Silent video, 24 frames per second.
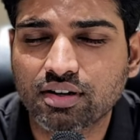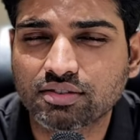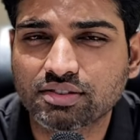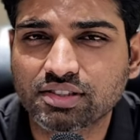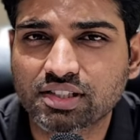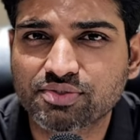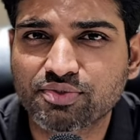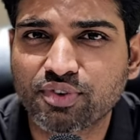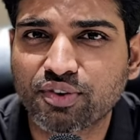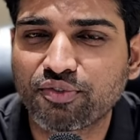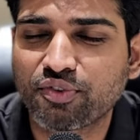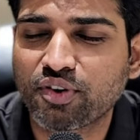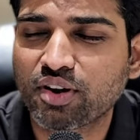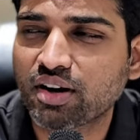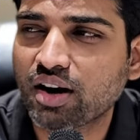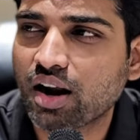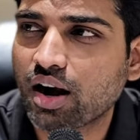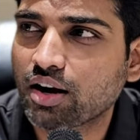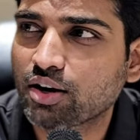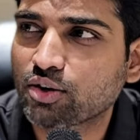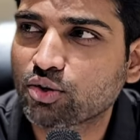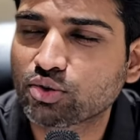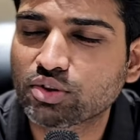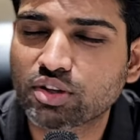జస్ట్ ఫర్ ఫన్
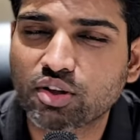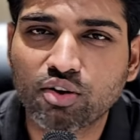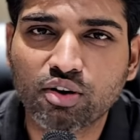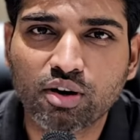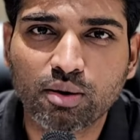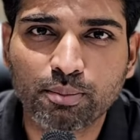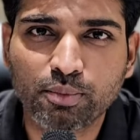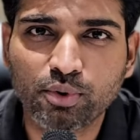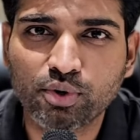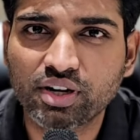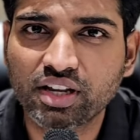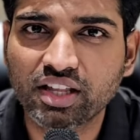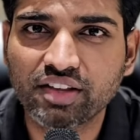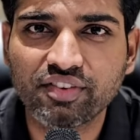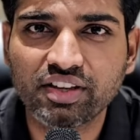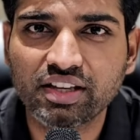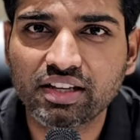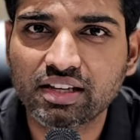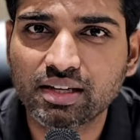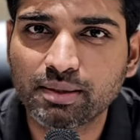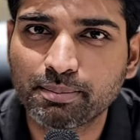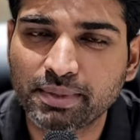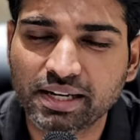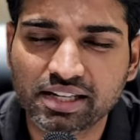ఆడుకుందాం ఉన్నప్పుడు
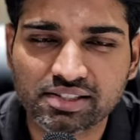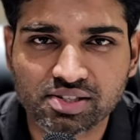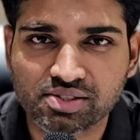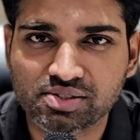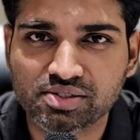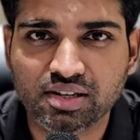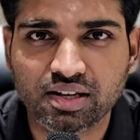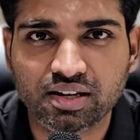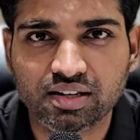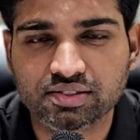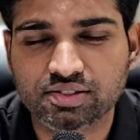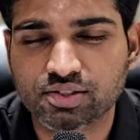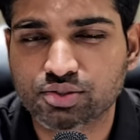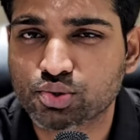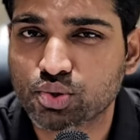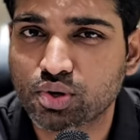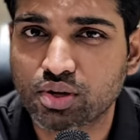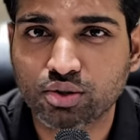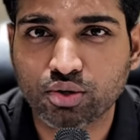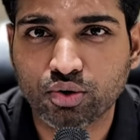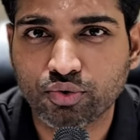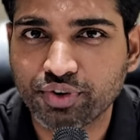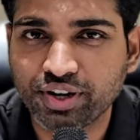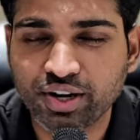టీవీకి ప్లే స్టేషన్ కనెక్ట్ చేసుకొని
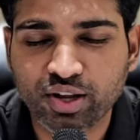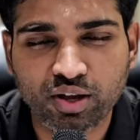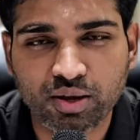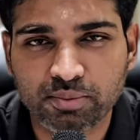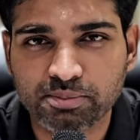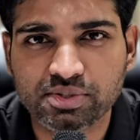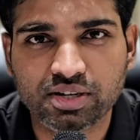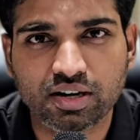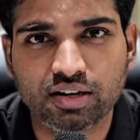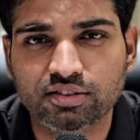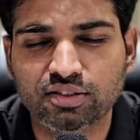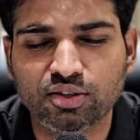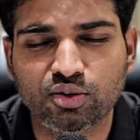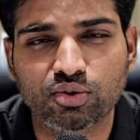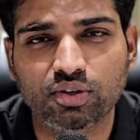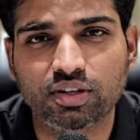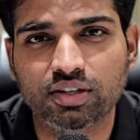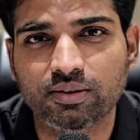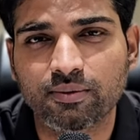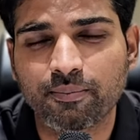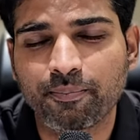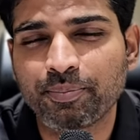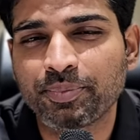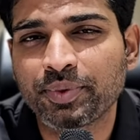అందులో వీడియో గేమ్స్ ఆడుతూ
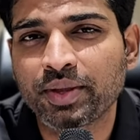ఉంటాం